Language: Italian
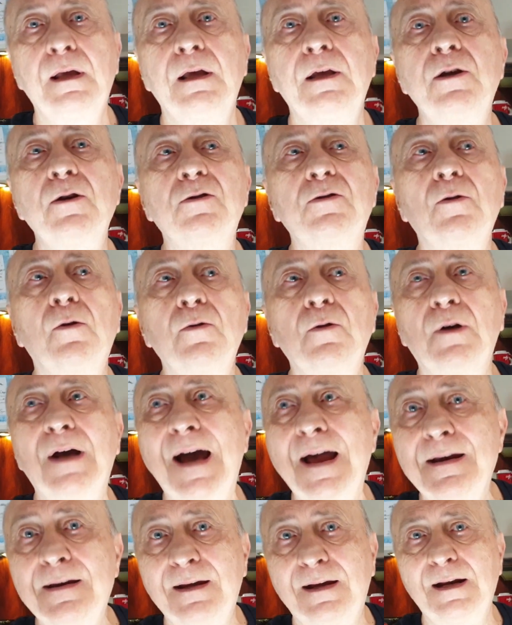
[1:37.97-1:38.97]
Io sono
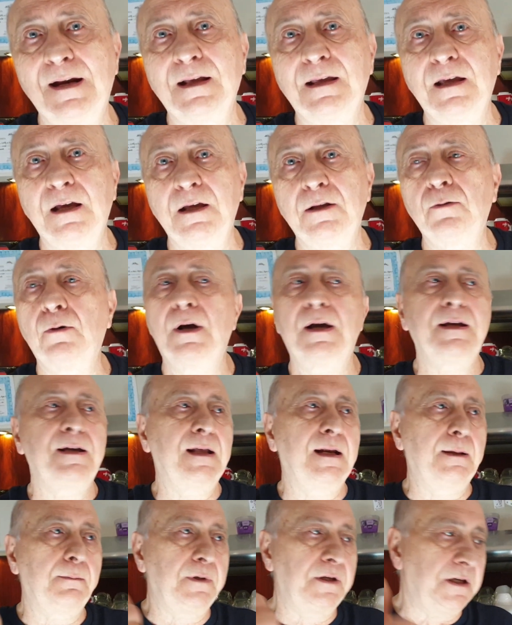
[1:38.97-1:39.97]
anni che la chiedo ai
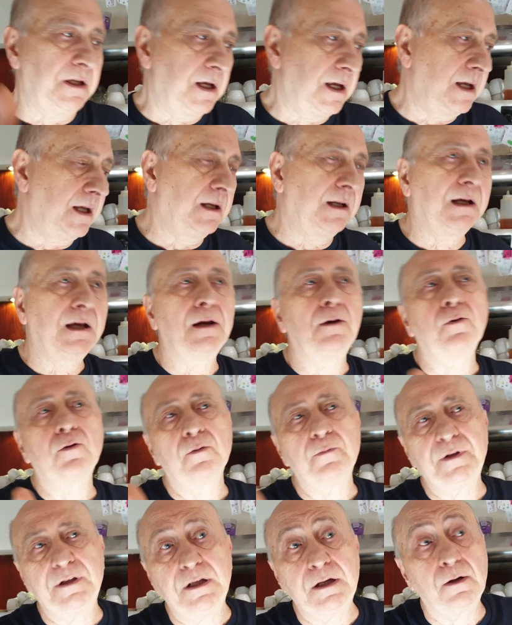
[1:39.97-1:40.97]
carabinieri, che
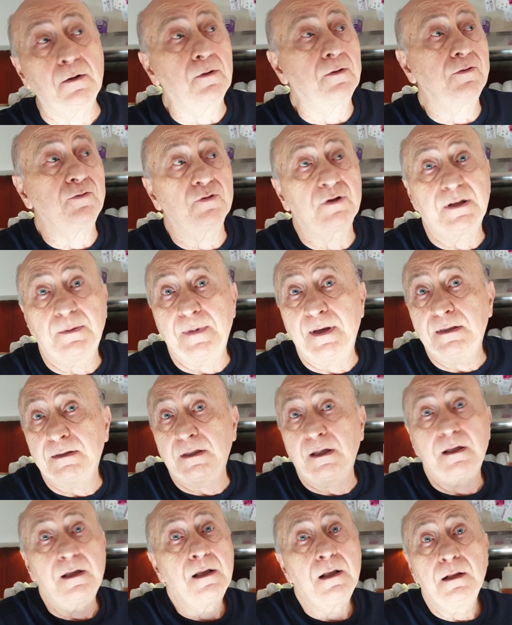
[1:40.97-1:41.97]
loro mi dicono
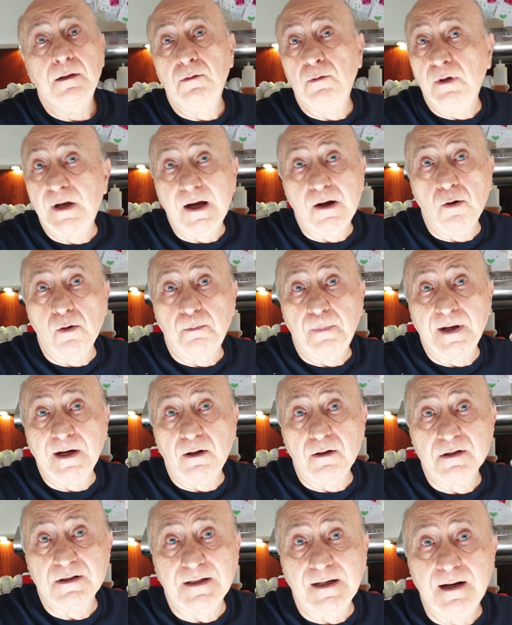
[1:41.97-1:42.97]
giustamente non è colpa
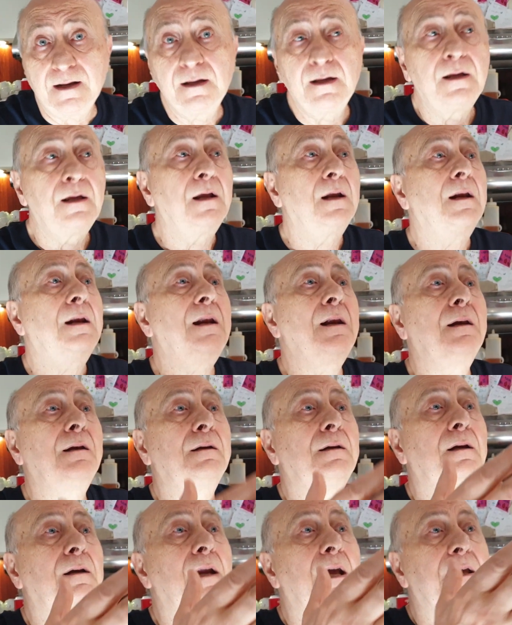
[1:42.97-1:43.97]
nostra,
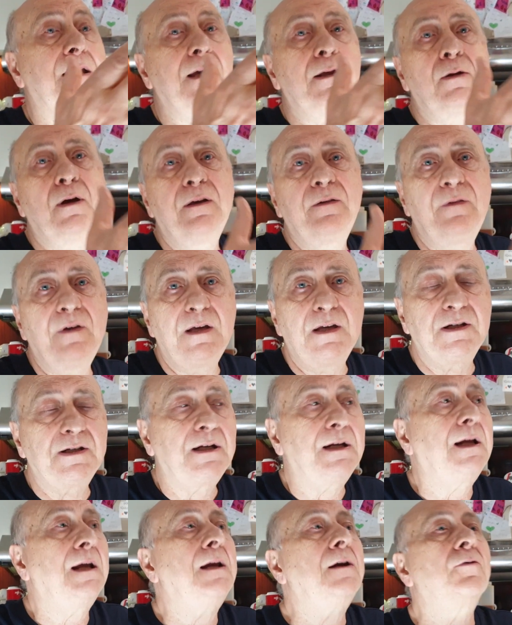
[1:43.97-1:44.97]
la chiedo ai
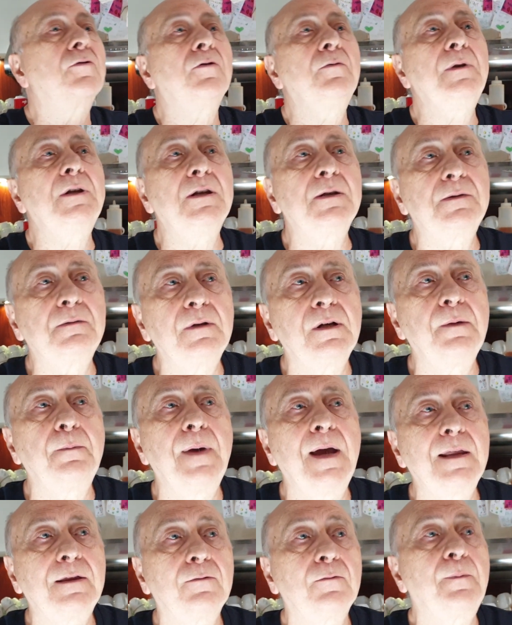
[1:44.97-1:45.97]
vigili e loro mi
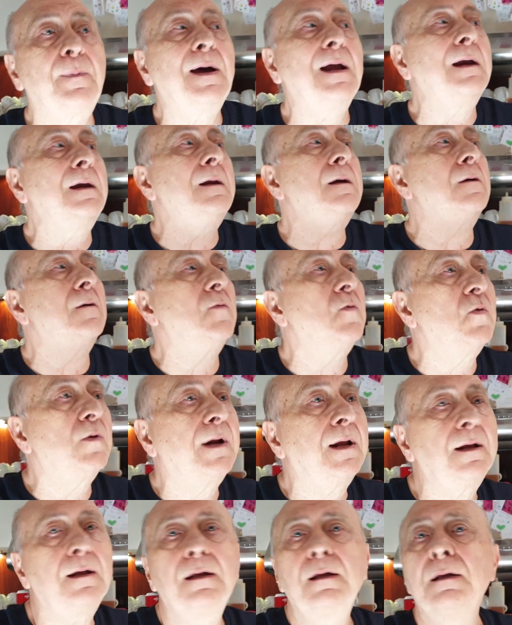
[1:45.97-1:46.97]
ripetono parli in
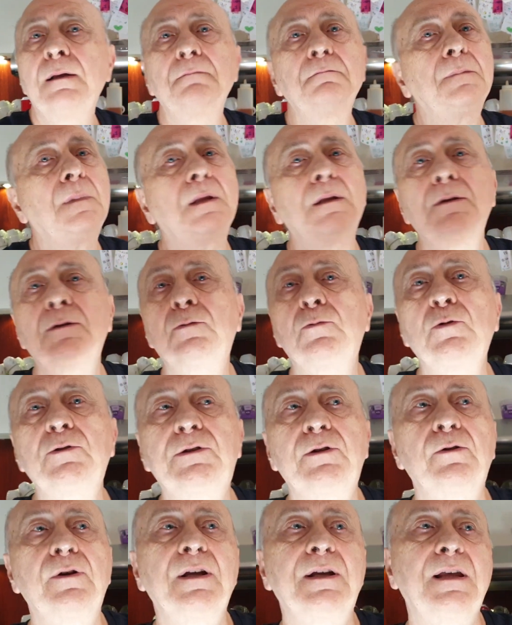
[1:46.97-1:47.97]
comune,
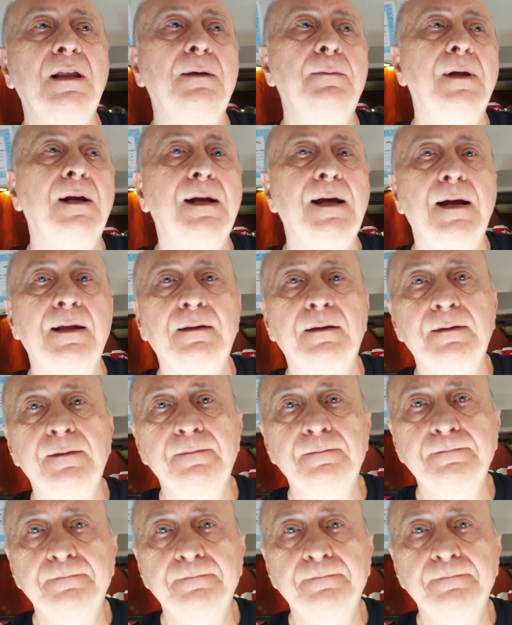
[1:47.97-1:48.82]
tutti orecchie da mercante.